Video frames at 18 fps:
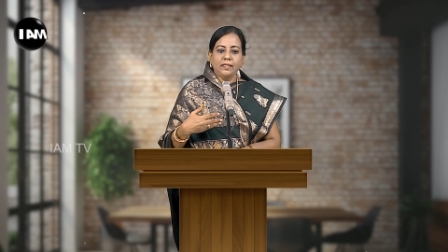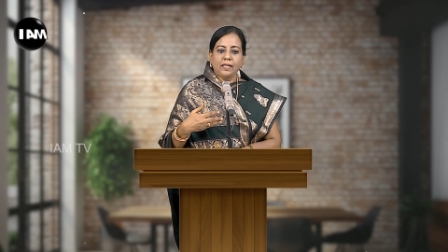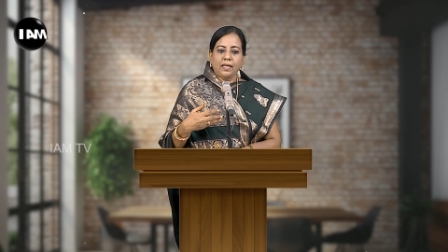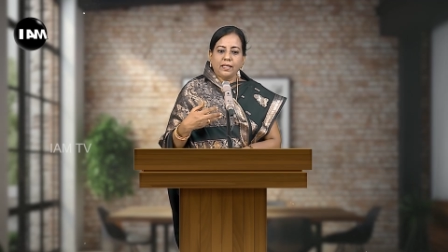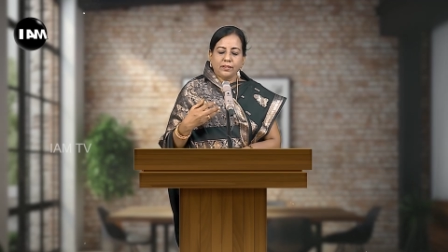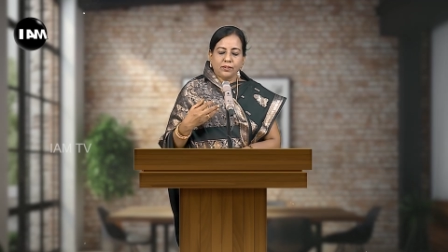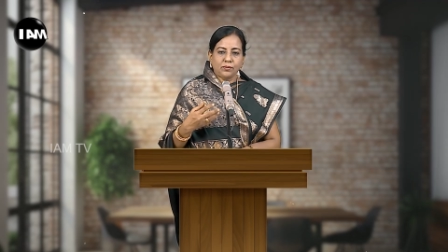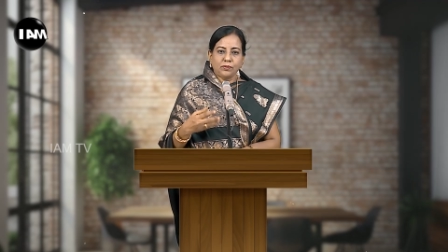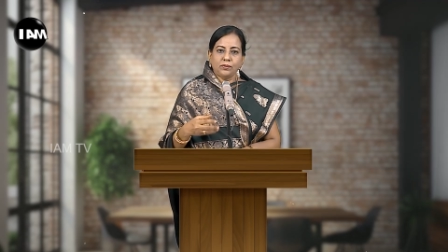
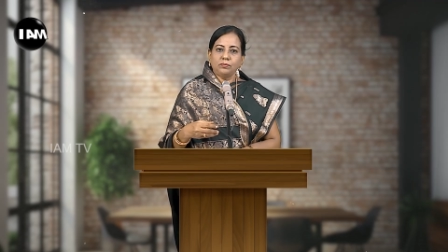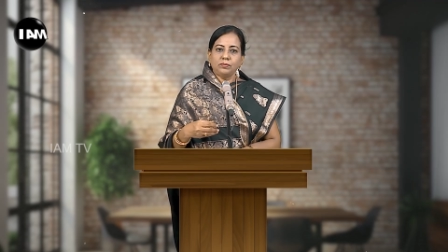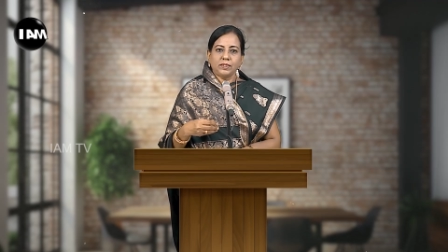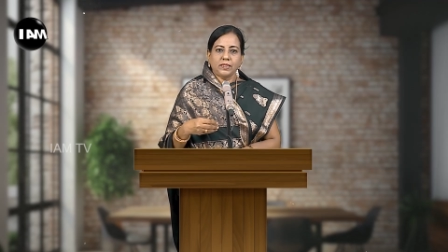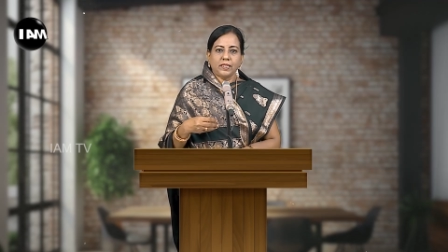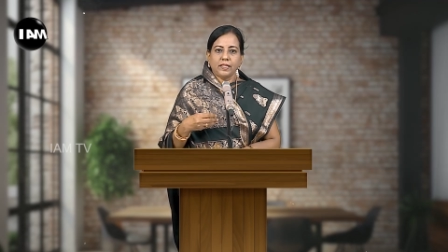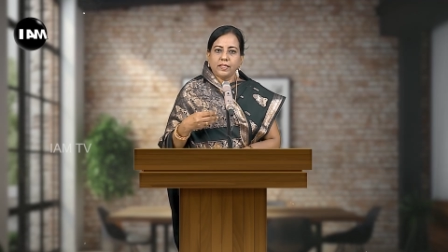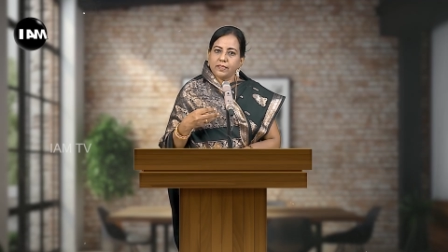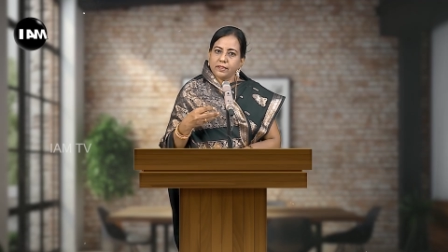அந்த
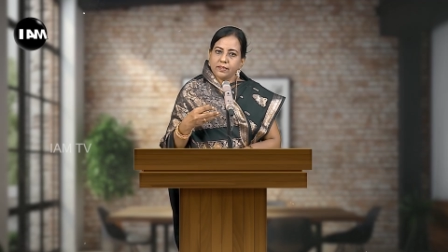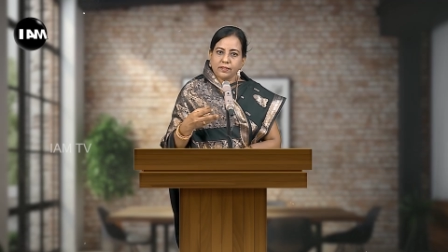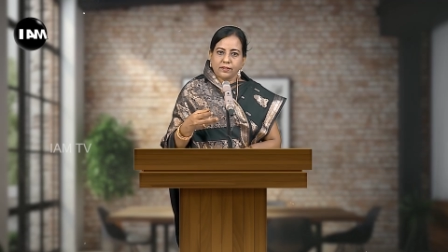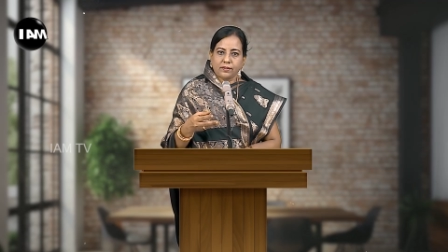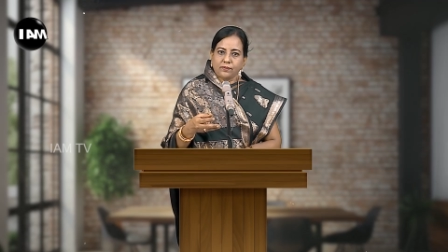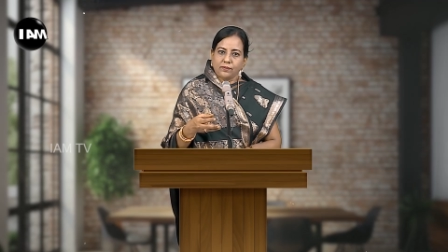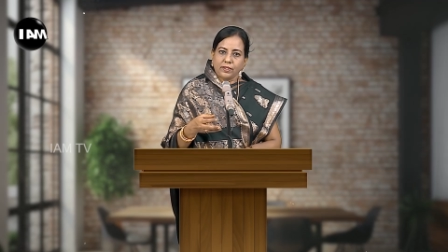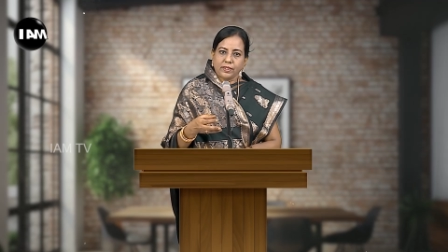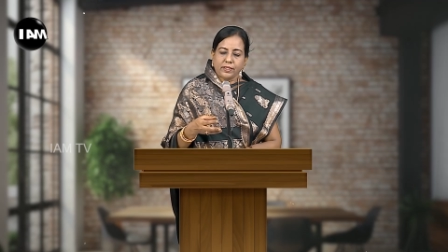குடும்பத்தில்
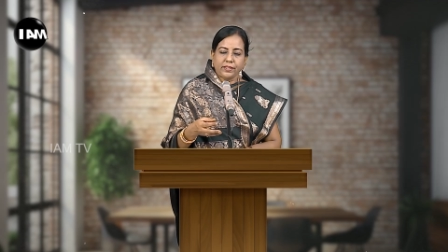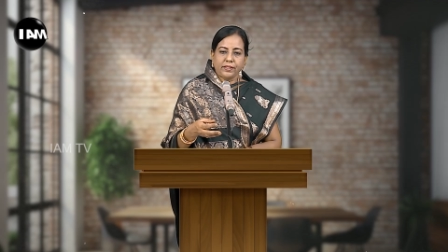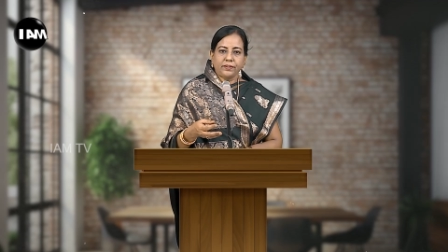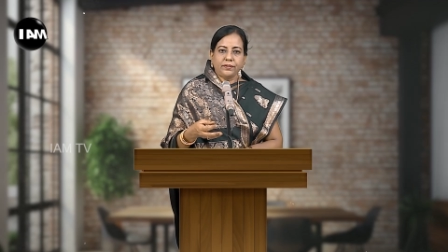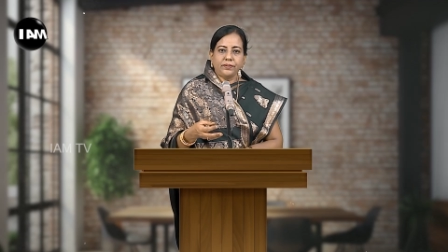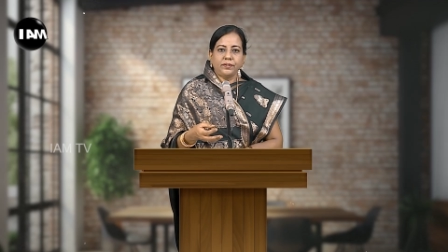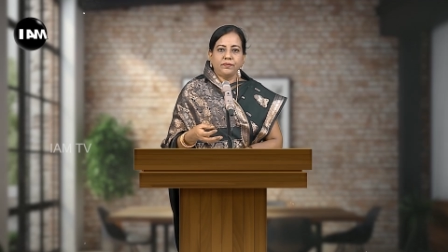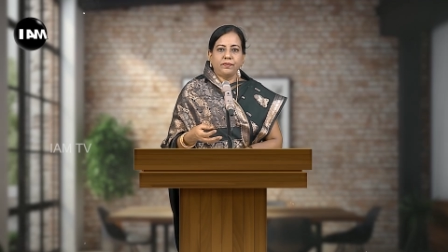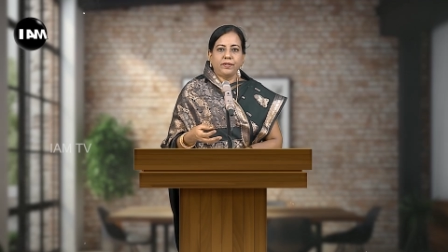இருக்கிறவங்களுக்கு
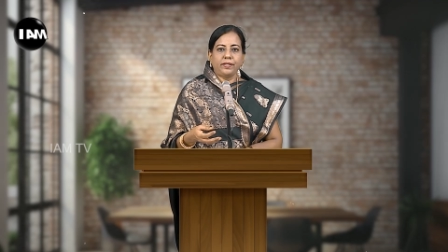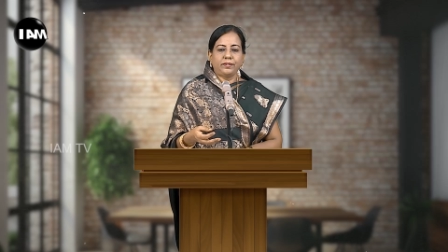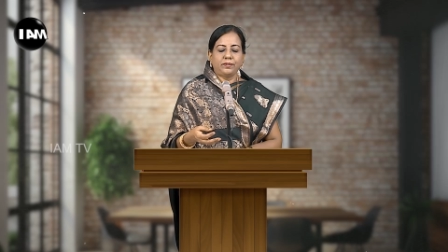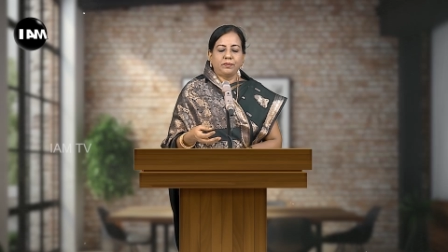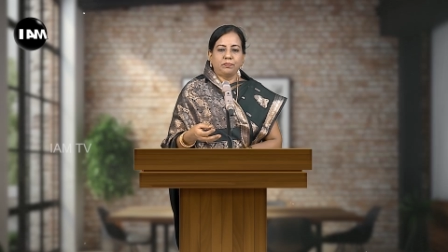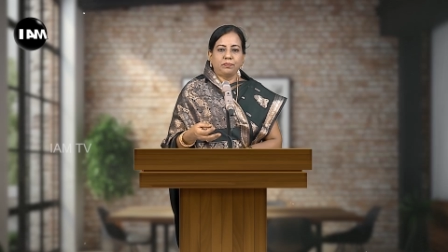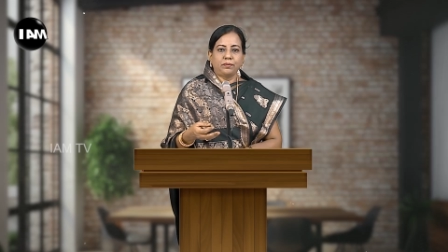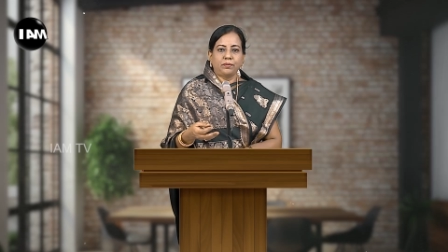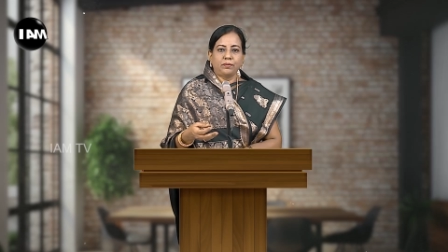எழுதி வைத்து
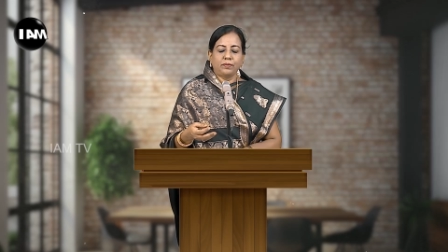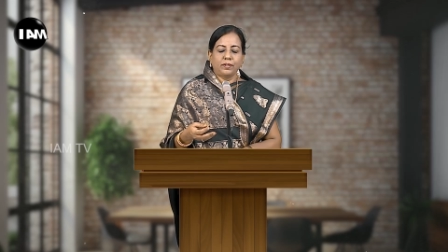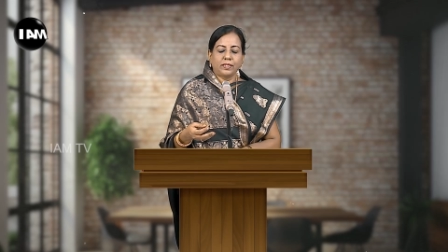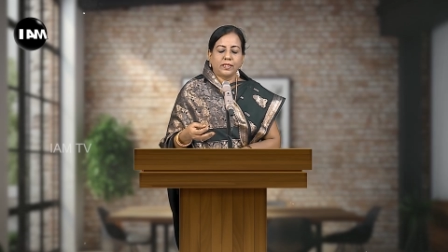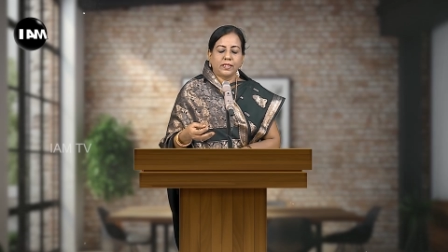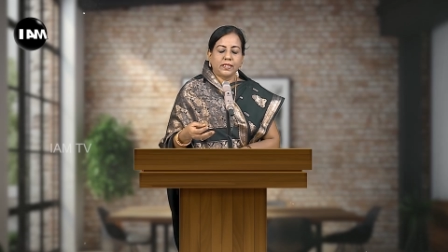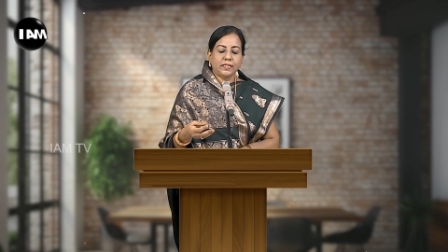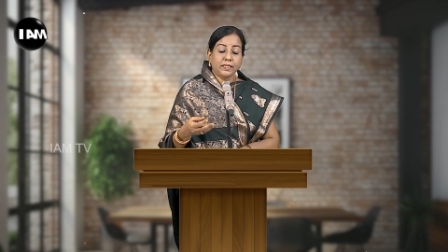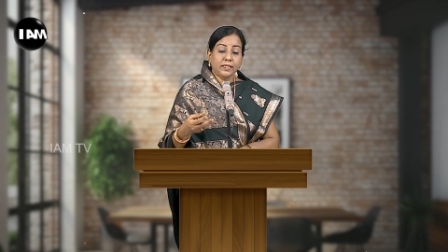
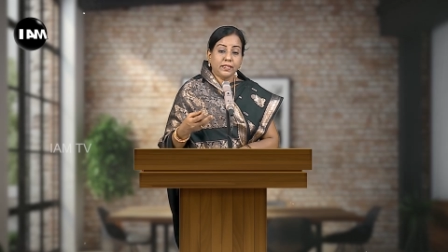போவாங்க